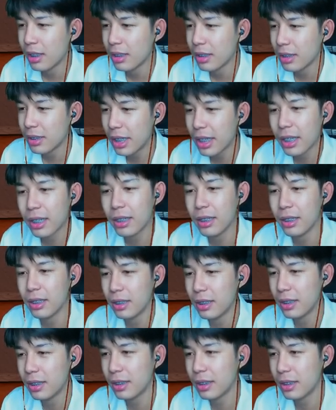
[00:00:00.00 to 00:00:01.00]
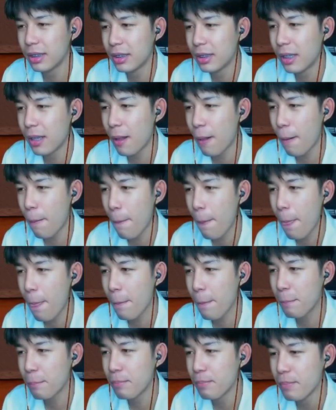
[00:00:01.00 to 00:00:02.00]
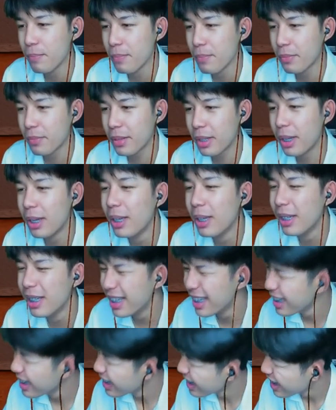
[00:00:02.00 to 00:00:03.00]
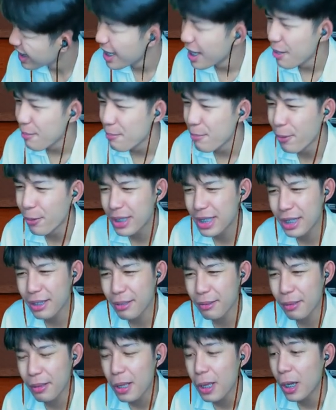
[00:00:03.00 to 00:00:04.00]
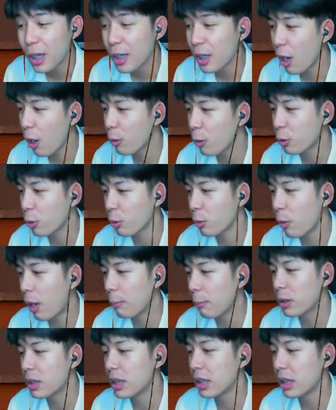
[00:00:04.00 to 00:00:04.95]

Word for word: จริง โมจิเยอะจัดโมจิคือเอาตรงความรู้สึก